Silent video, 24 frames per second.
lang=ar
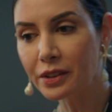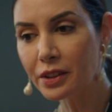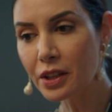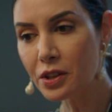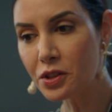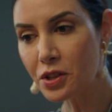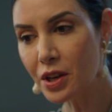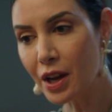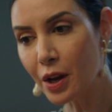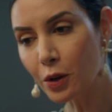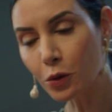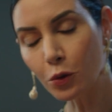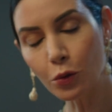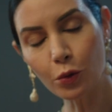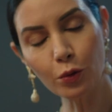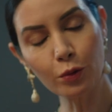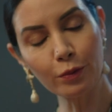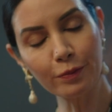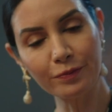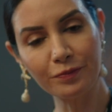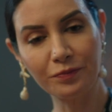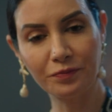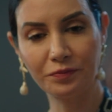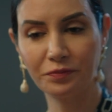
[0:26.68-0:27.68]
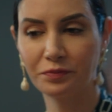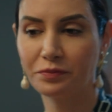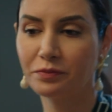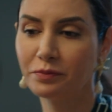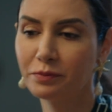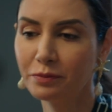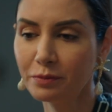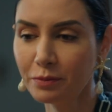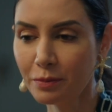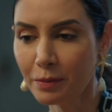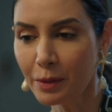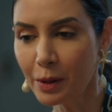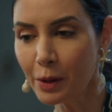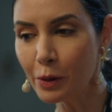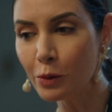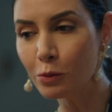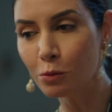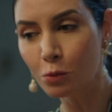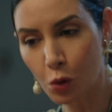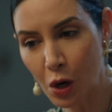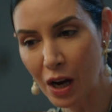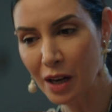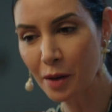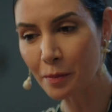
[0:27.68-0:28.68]
أنا مبارح
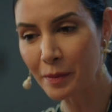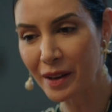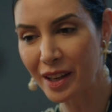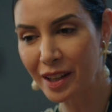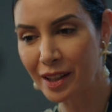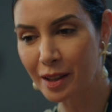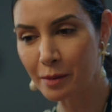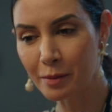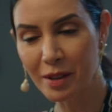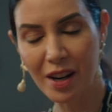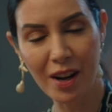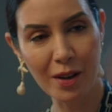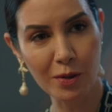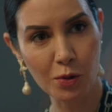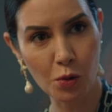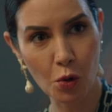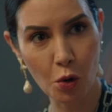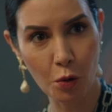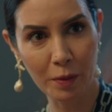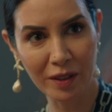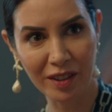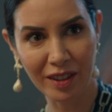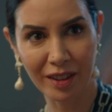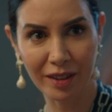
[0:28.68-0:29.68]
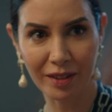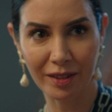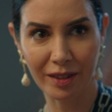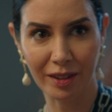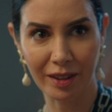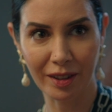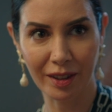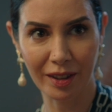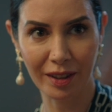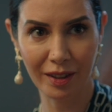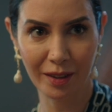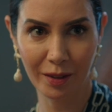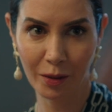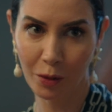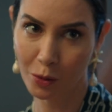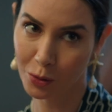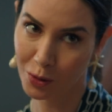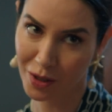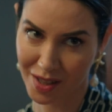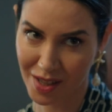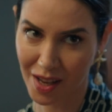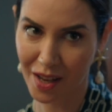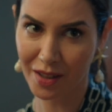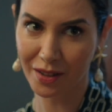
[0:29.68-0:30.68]
حكيت شوي مع الأستاذ بوراك
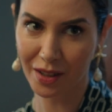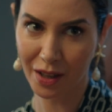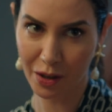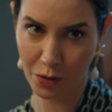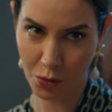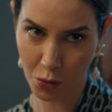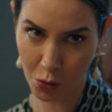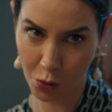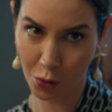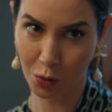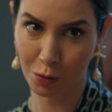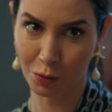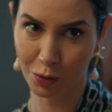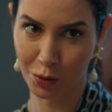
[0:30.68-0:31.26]
بخصوصك هو عنده